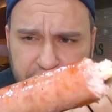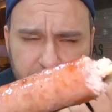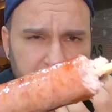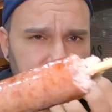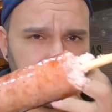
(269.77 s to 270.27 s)
mas
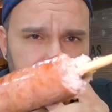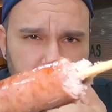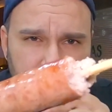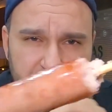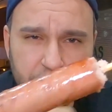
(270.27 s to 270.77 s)

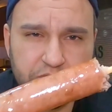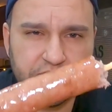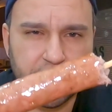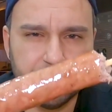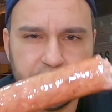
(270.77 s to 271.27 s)
aparentemente uma
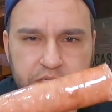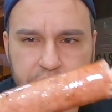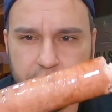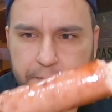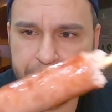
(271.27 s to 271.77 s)
linguiça
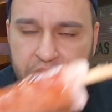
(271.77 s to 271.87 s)
mista.